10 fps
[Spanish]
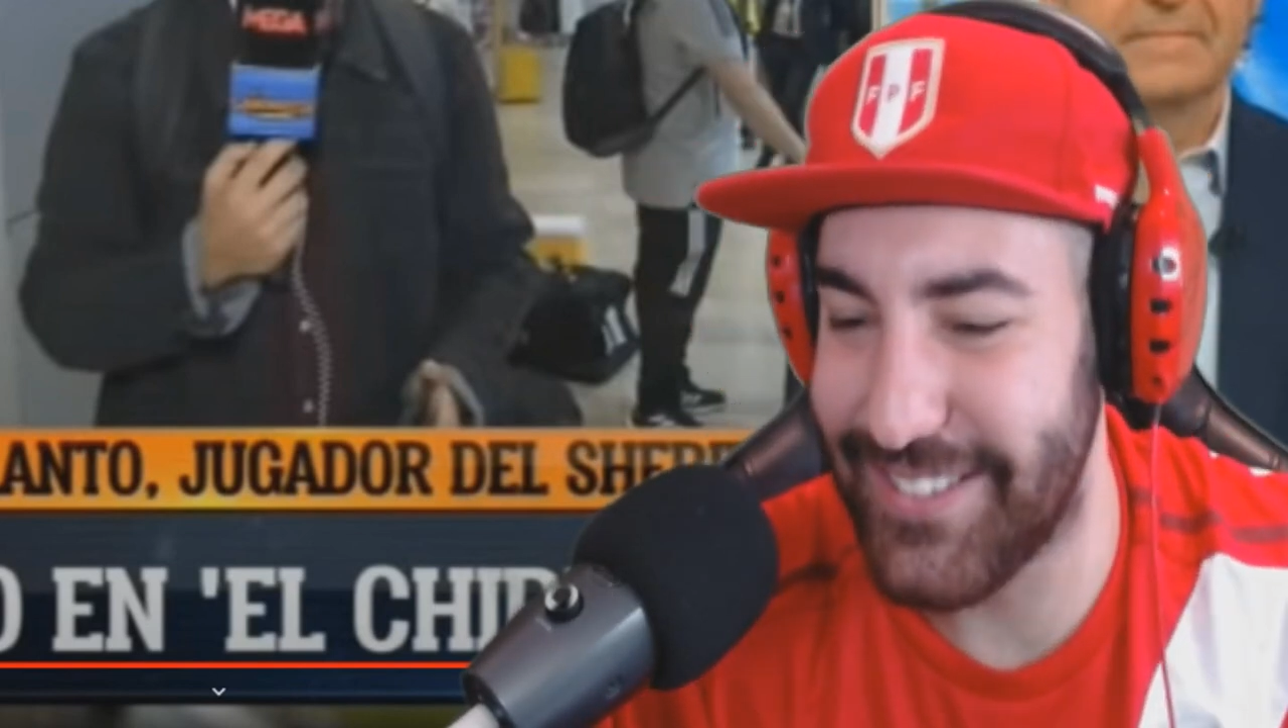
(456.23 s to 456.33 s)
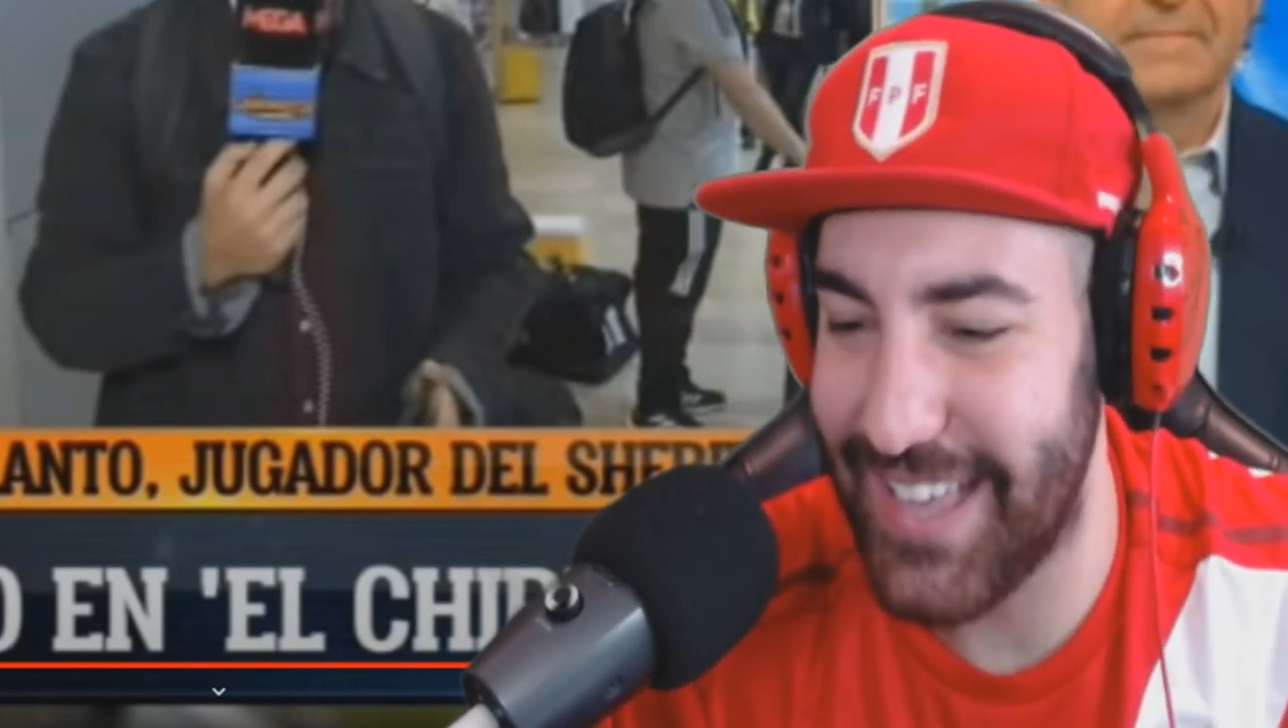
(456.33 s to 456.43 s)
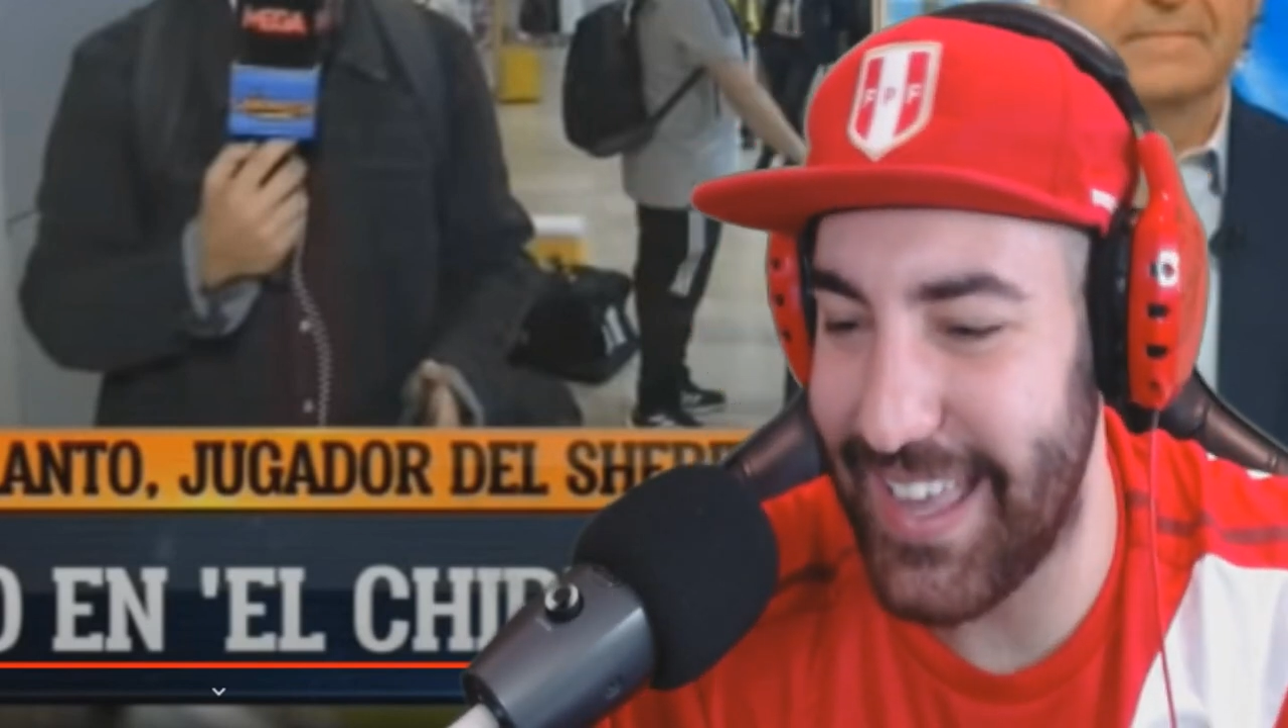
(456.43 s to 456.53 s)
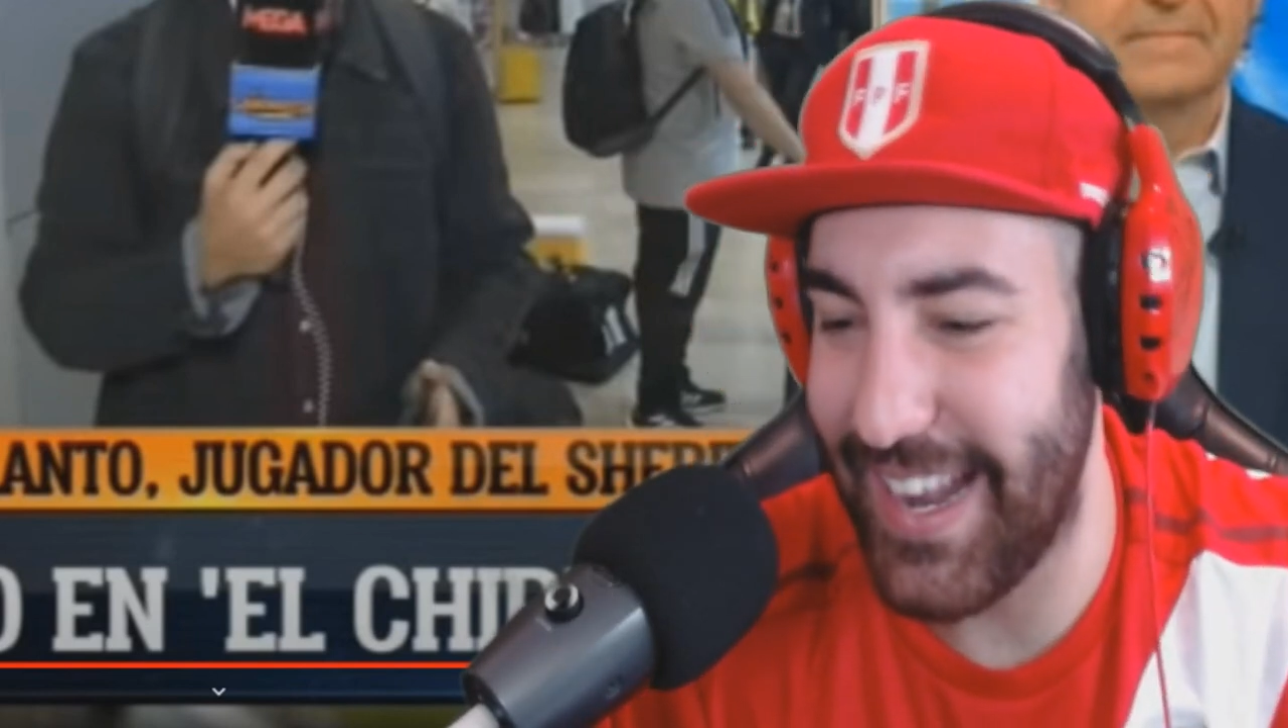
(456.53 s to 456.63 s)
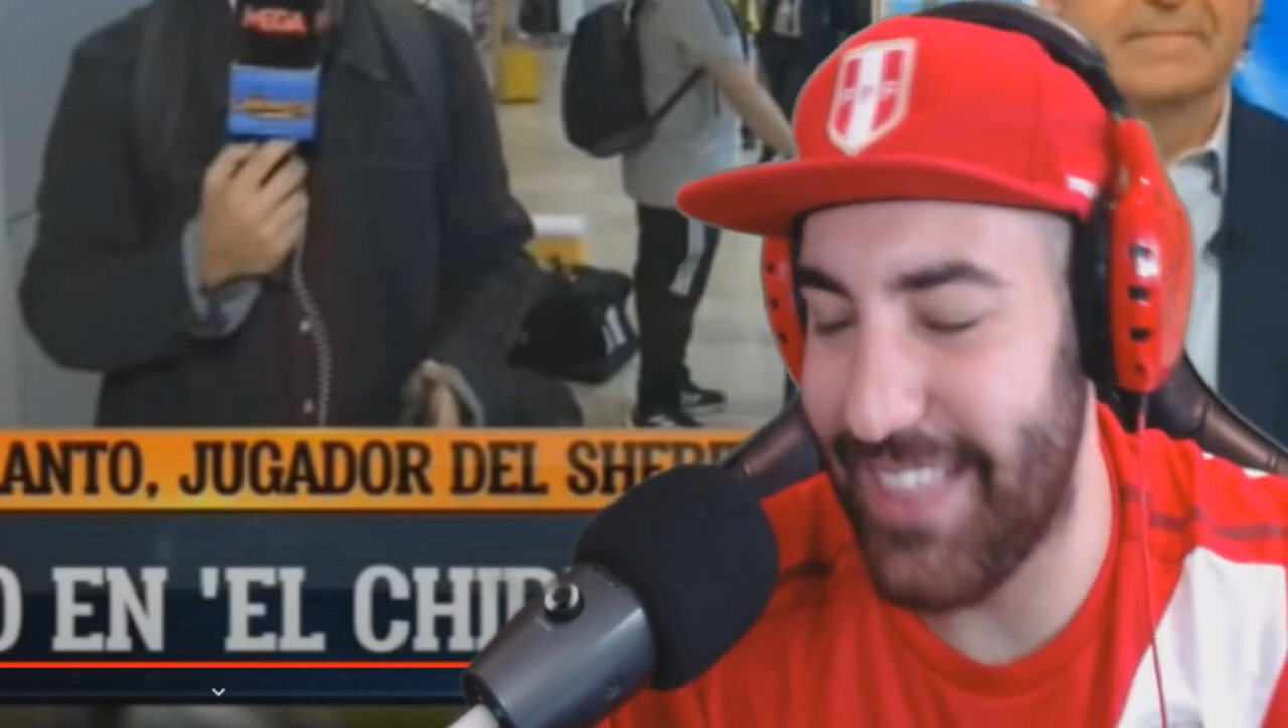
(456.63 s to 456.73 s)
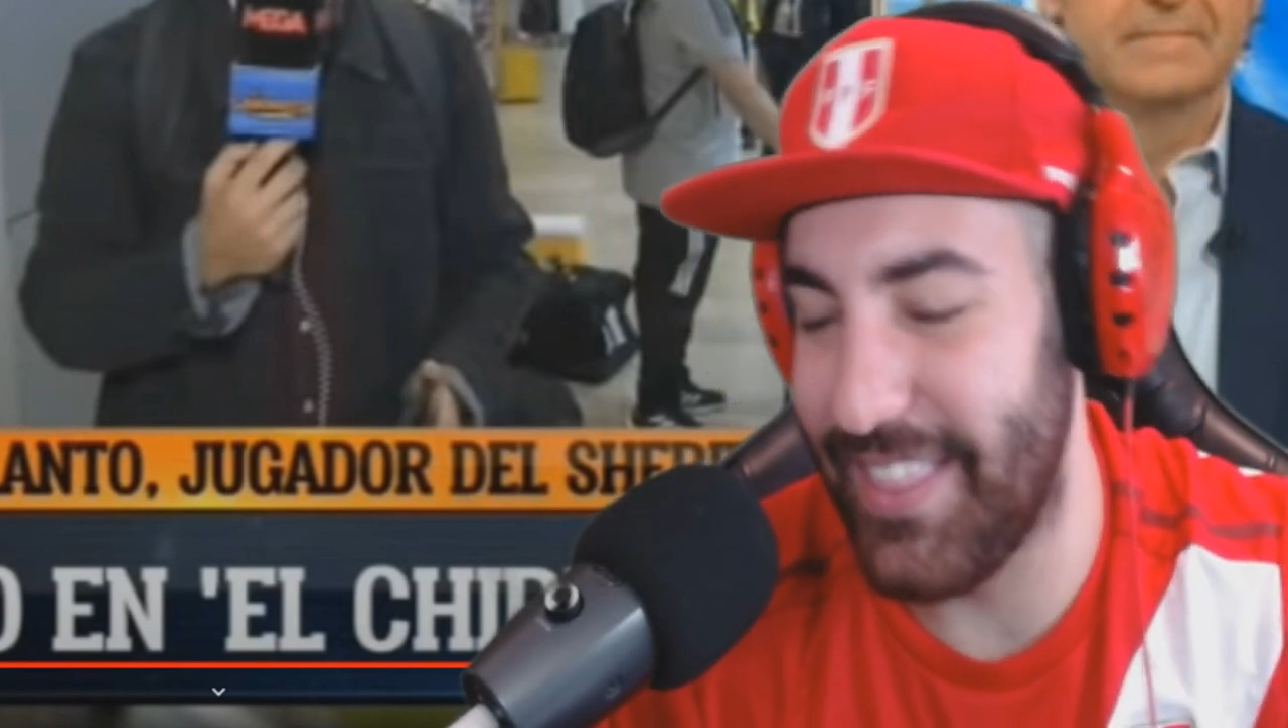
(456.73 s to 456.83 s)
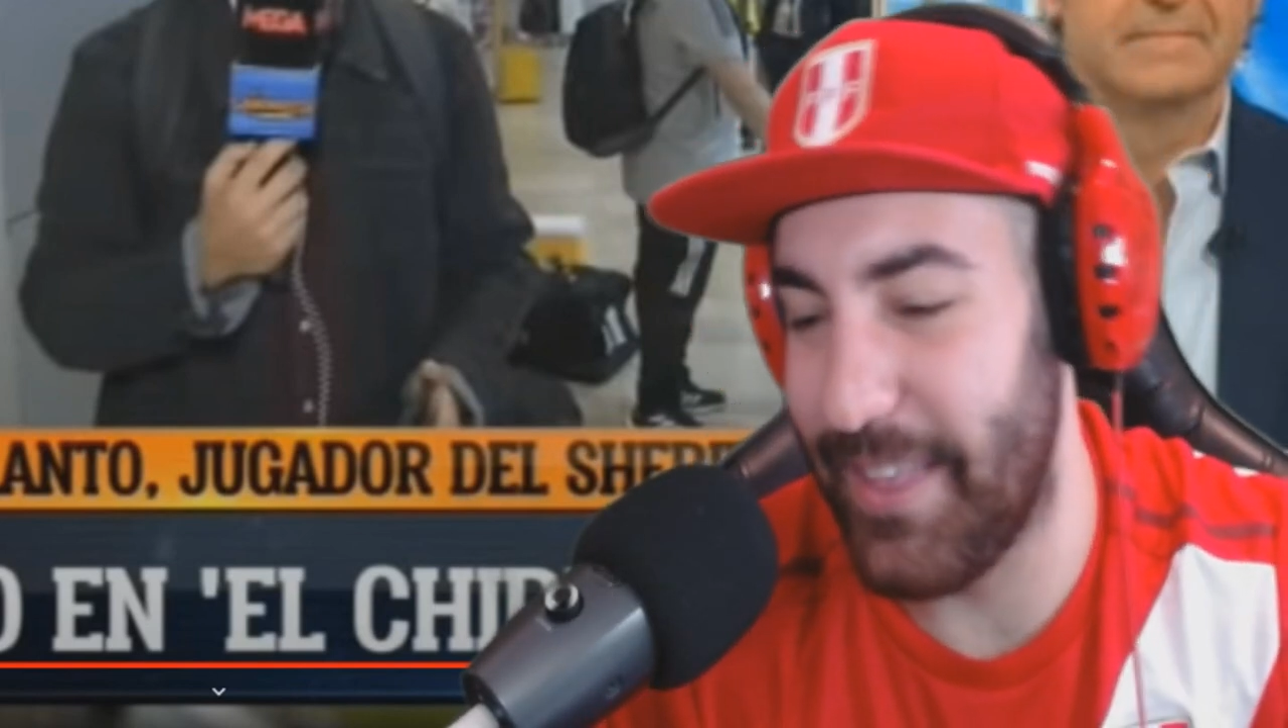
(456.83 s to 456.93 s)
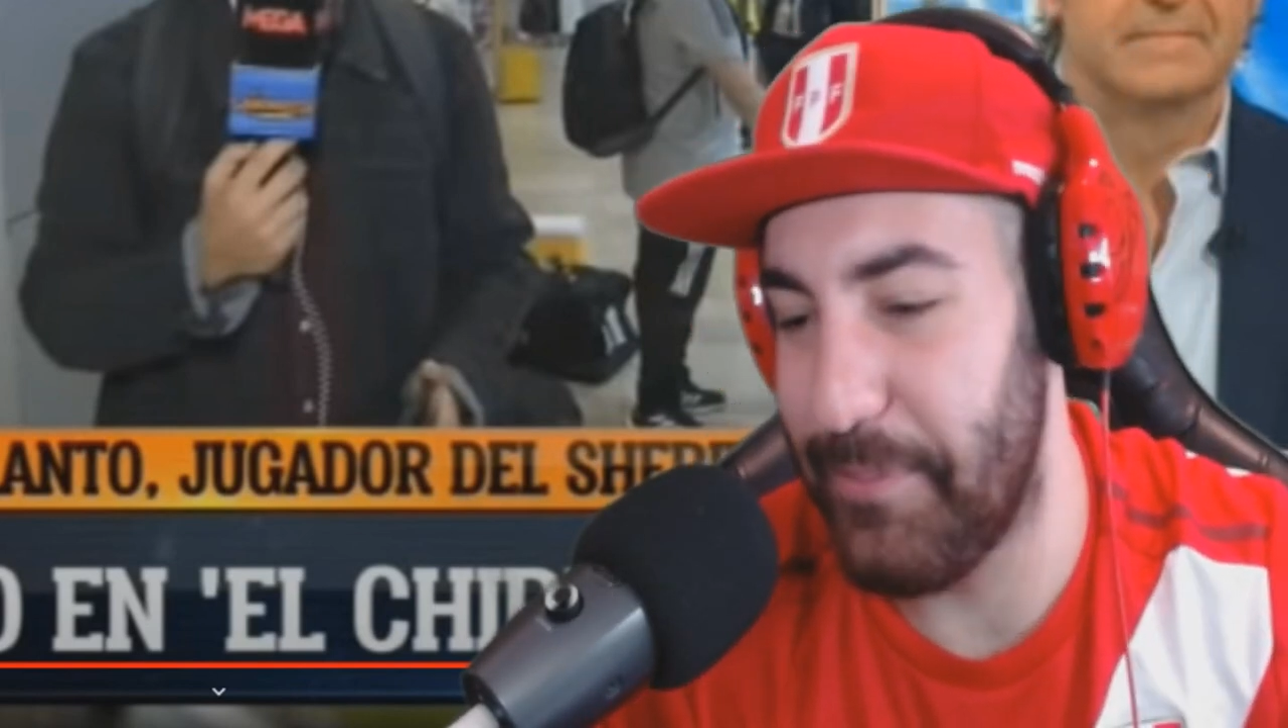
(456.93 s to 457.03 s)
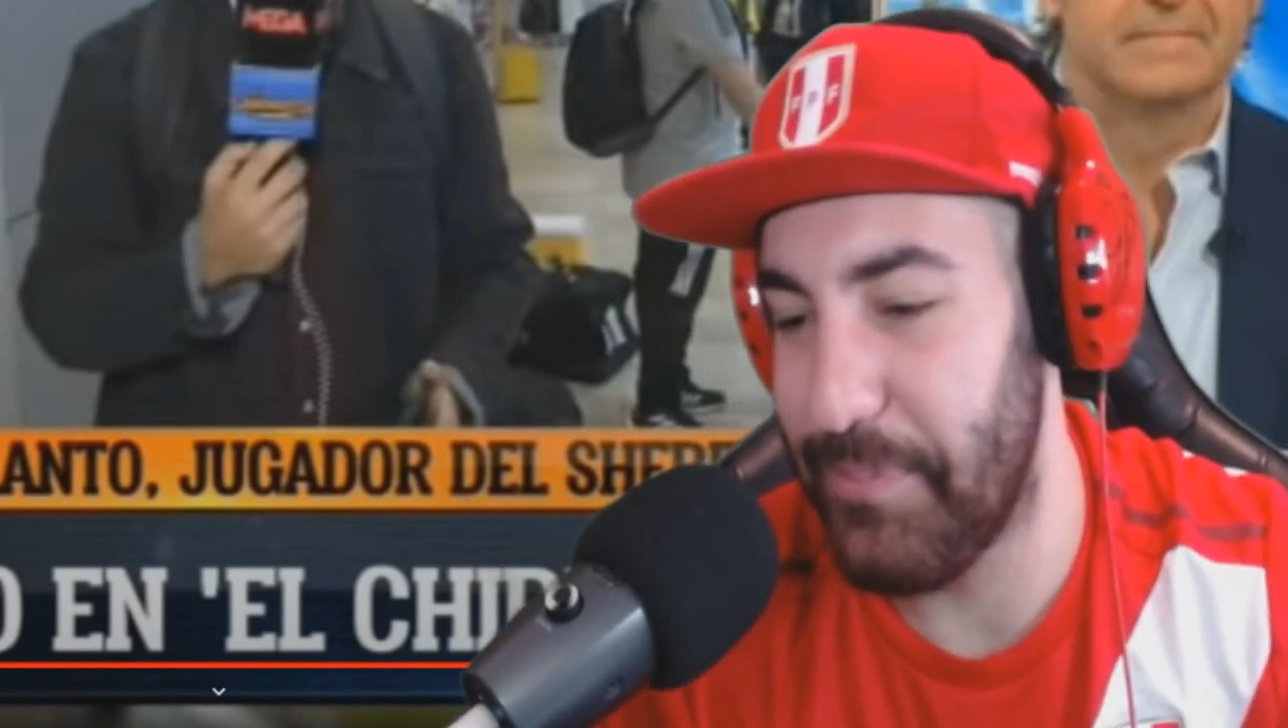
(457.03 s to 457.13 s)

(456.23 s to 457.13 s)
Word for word: qué grande.